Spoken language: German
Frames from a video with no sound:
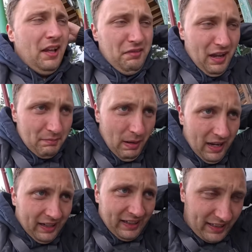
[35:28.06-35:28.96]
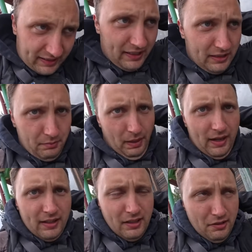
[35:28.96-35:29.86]
Das hat mal richtig
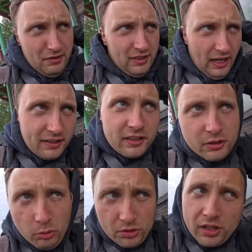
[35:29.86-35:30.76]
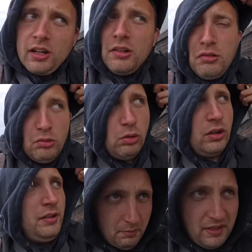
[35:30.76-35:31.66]
geballert. Das Ding hat dich
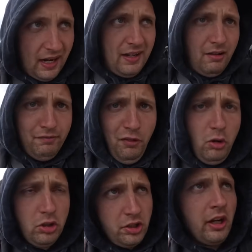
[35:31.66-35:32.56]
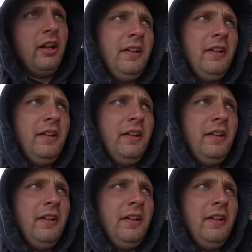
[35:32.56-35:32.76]
runtergezogen mit einer Wucht.